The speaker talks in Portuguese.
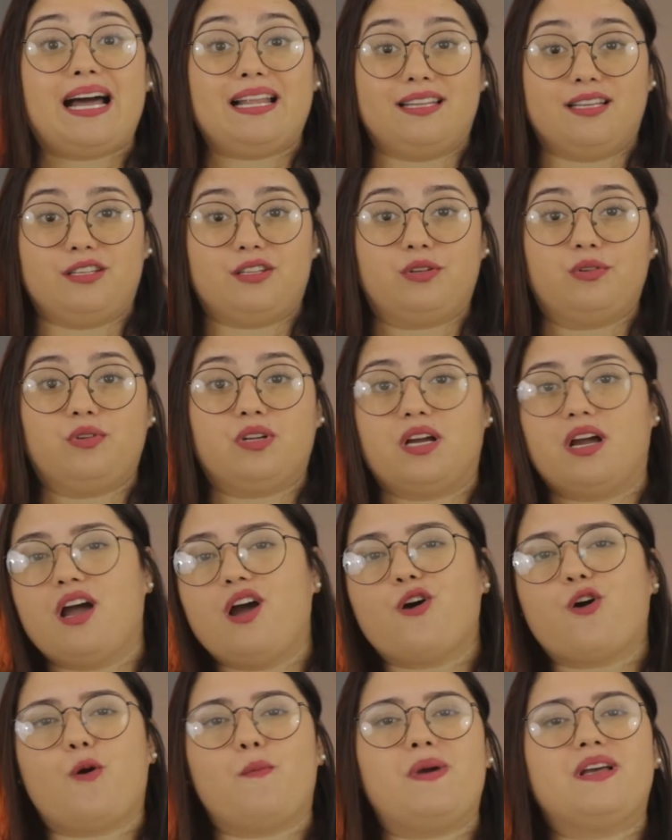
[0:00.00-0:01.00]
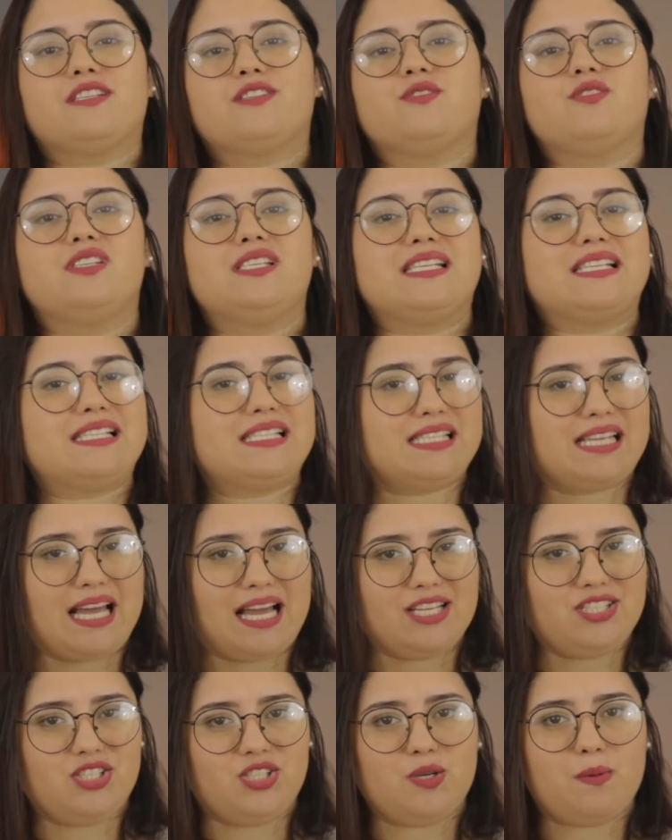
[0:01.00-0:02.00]
A leitura começa no dia
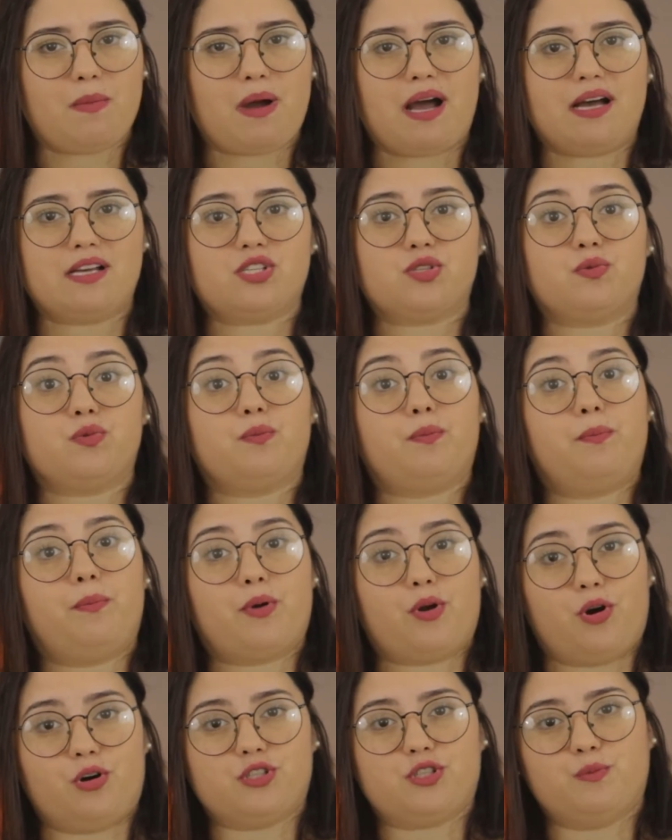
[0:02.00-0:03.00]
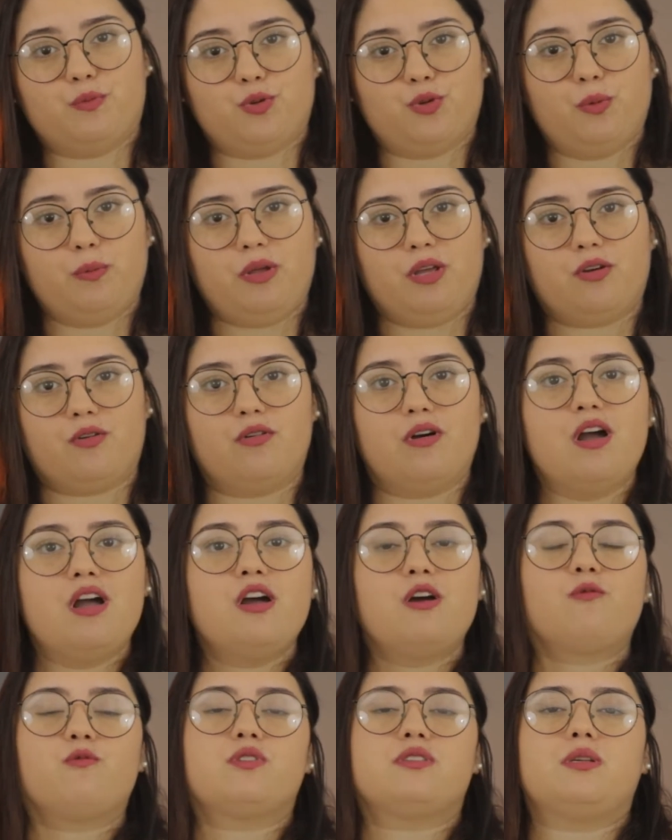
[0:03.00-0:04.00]
7 de março, próximo domingo.
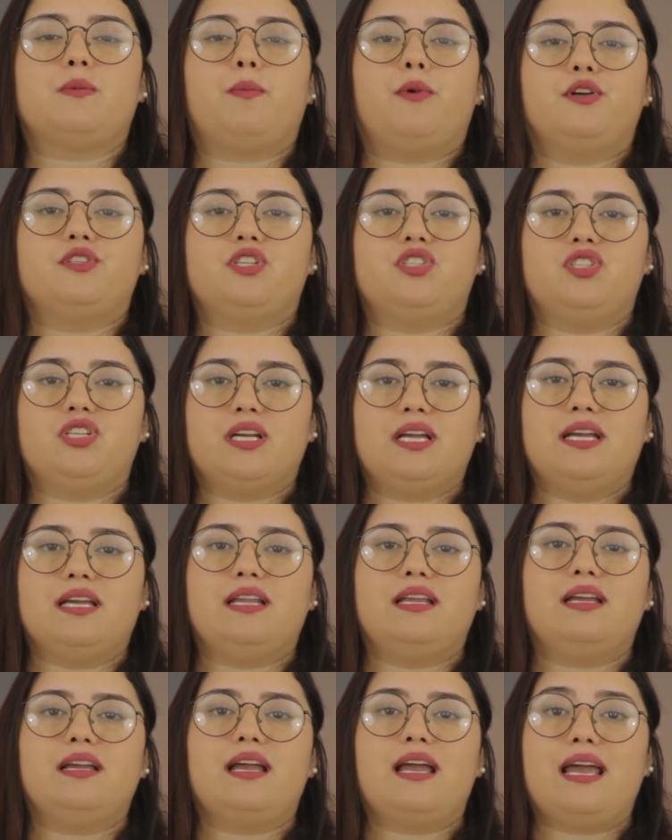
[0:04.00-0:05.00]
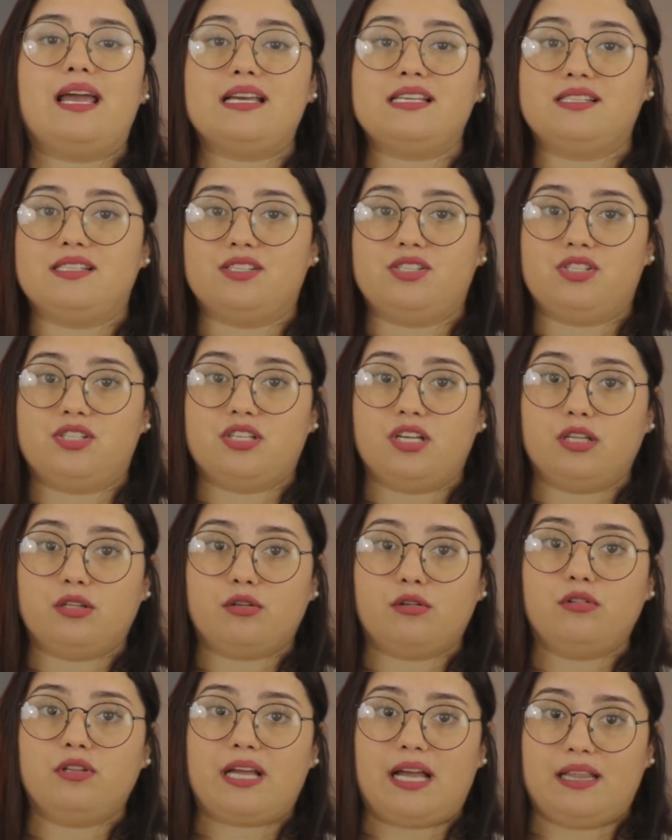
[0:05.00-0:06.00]
Você pode adquirir esse
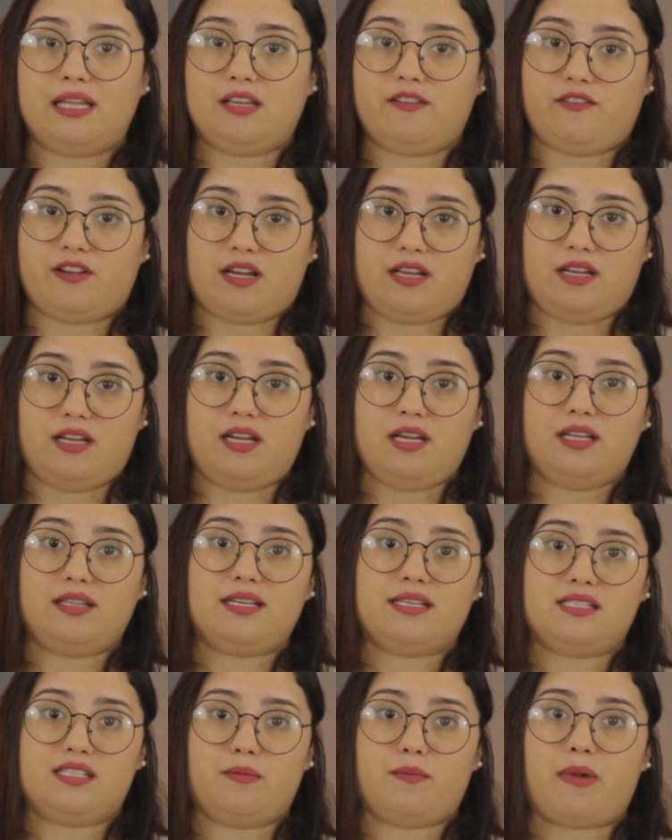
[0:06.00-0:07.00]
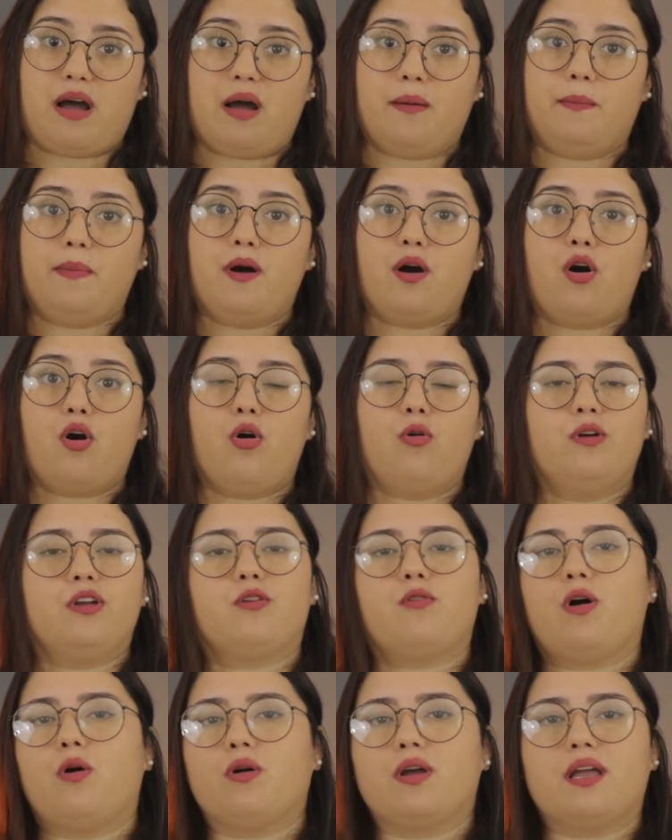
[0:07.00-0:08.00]
título na livraria da Cibapa ou
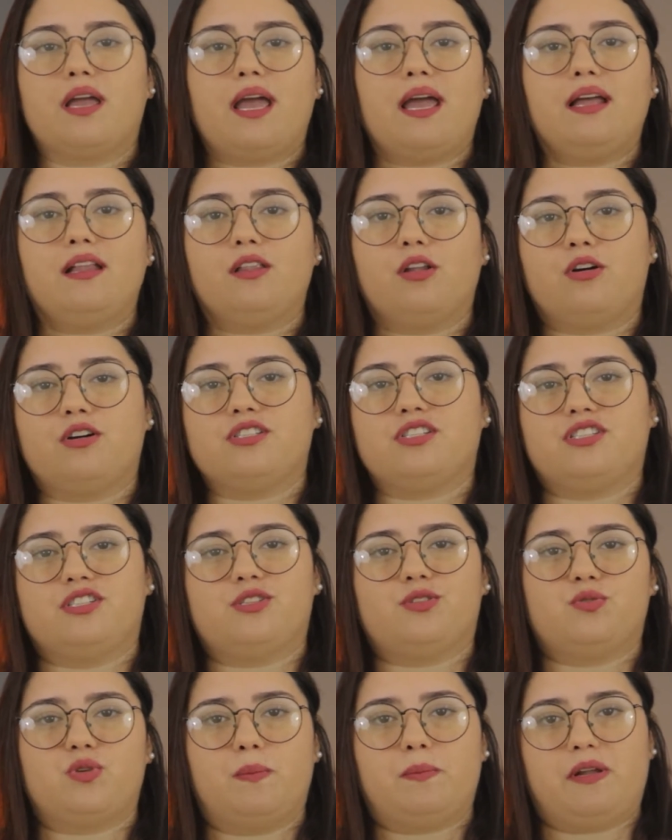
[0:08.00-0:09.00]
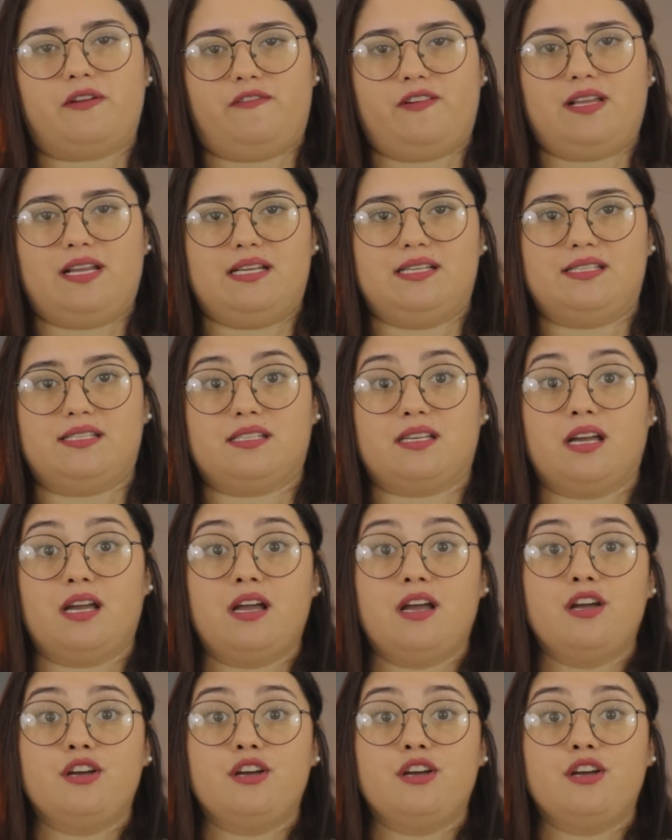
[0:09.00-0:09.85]
em qualquer loja de sua preferência.